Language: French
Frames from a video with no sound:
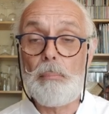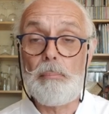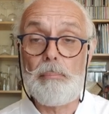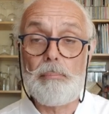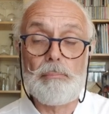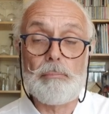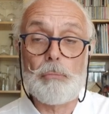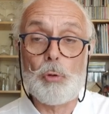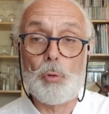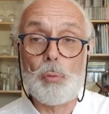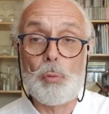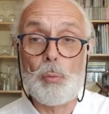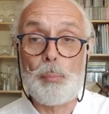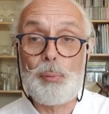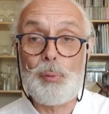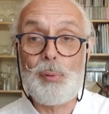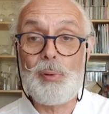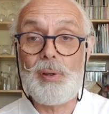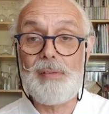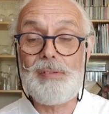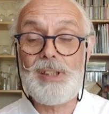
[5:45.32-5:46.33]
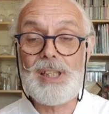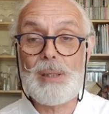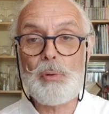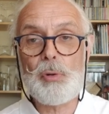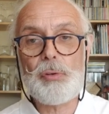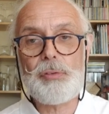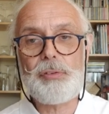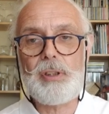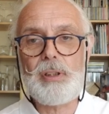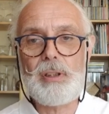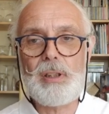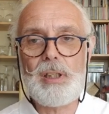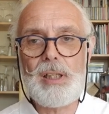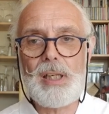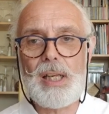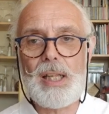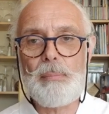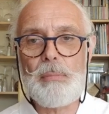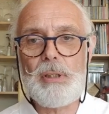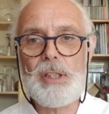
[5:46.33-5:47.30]
On peut évidemment citer
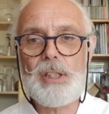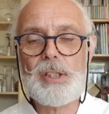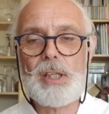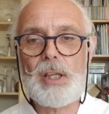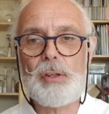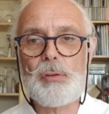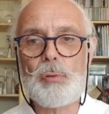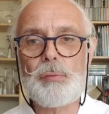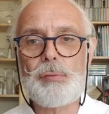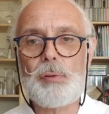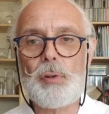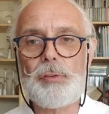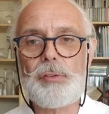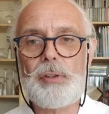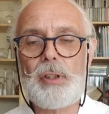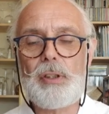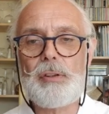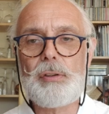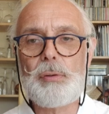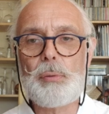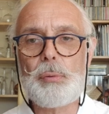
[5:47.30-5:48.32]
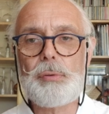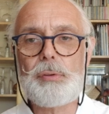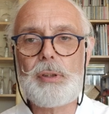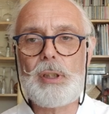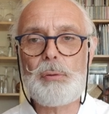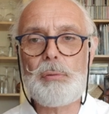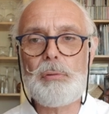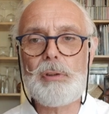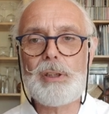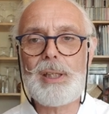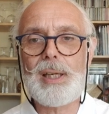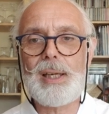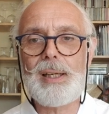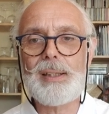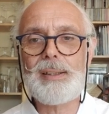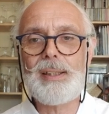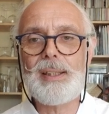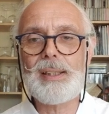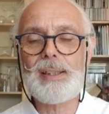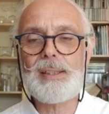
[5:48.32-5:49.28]
l'administration française, dont c'est une
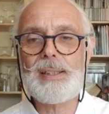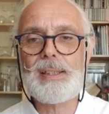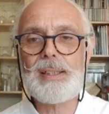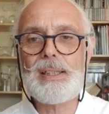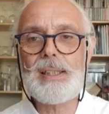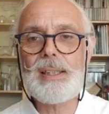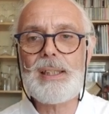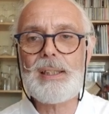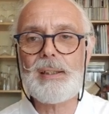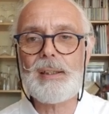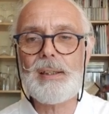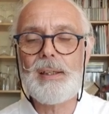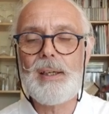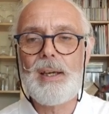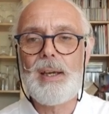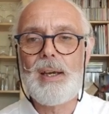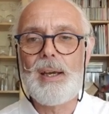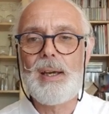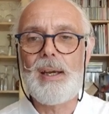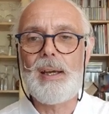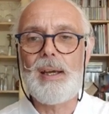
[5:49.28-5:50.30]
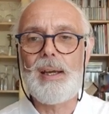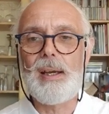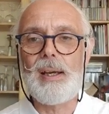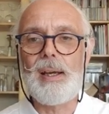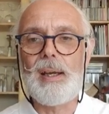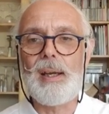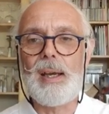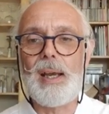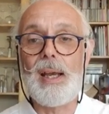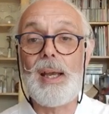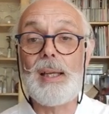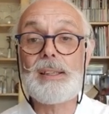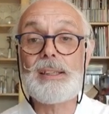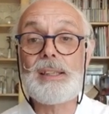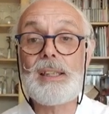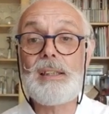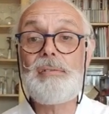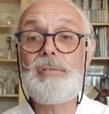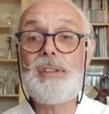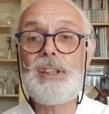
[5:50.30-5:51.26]
caractéristique euh,
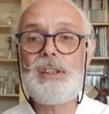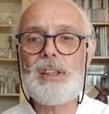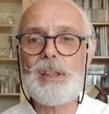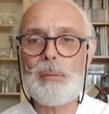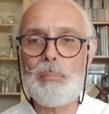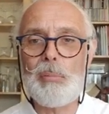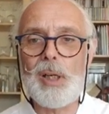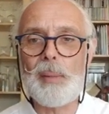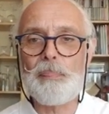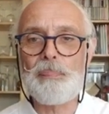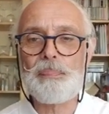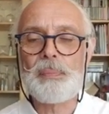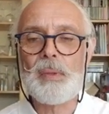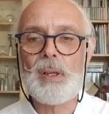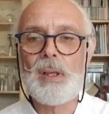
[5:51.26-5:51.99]
assez visible.